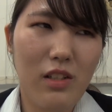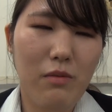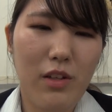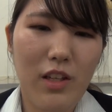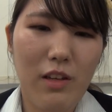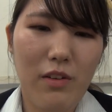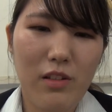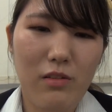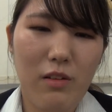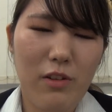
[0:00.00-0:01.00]
ブリキ
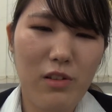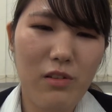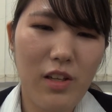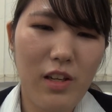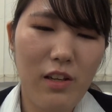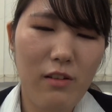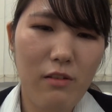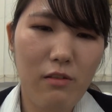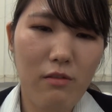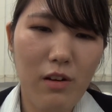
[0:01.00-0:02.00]
鉢とか、まあ、その
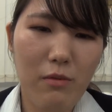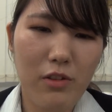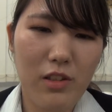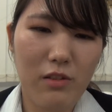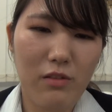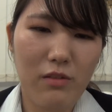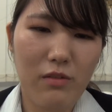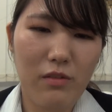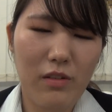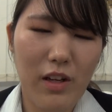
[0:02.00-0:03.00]
辺はもちろん
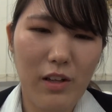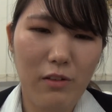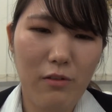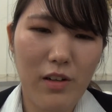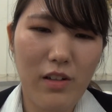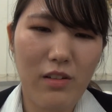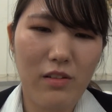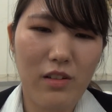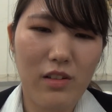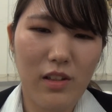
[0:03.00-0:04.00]
あの植えられる
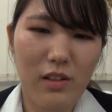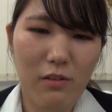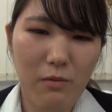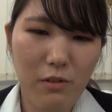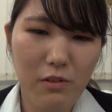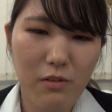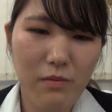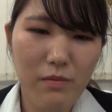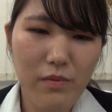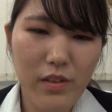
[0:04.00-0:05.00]
んですけれども、
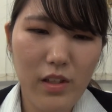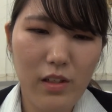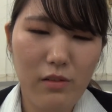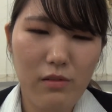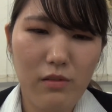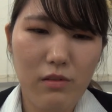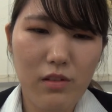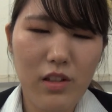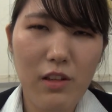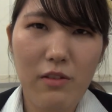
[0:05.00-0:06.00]
あの
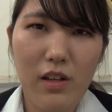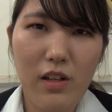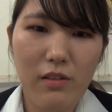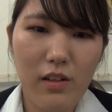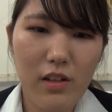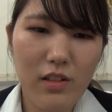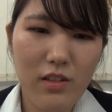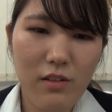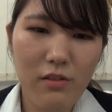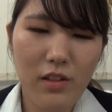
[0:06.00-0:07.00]
他にはあの
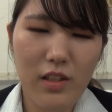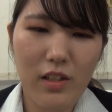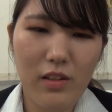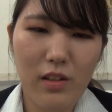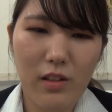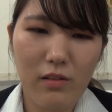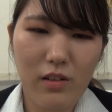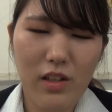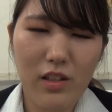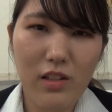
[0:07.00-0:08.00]
ガラス容器だったりと
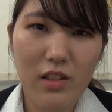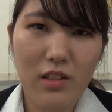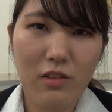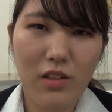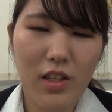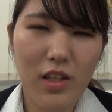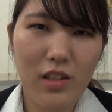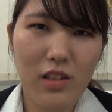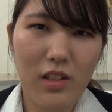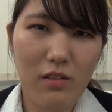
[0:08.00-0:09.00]
か食器
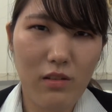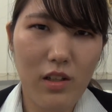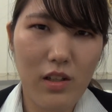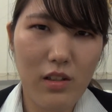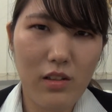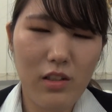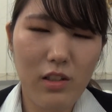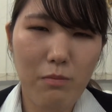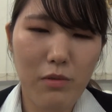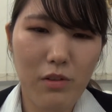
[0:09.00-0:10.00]
だったりとか
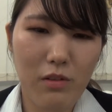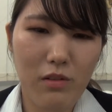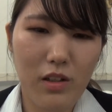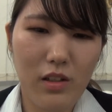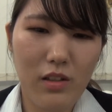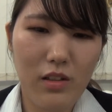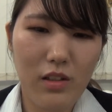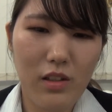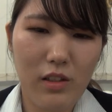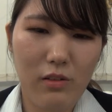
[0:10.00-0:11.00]
スプーンとか、
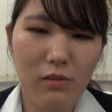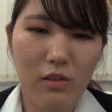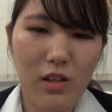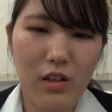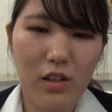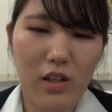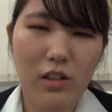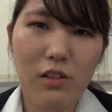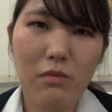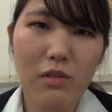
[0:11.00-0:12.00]
あとは
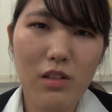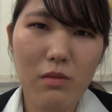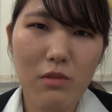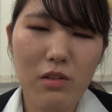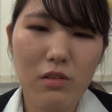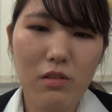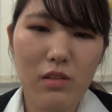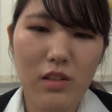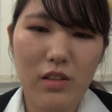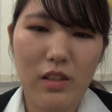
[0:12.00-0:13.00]
額縁もそ
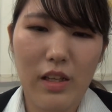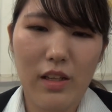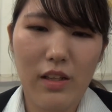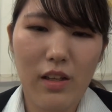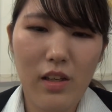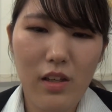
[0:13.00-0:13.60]
うですね、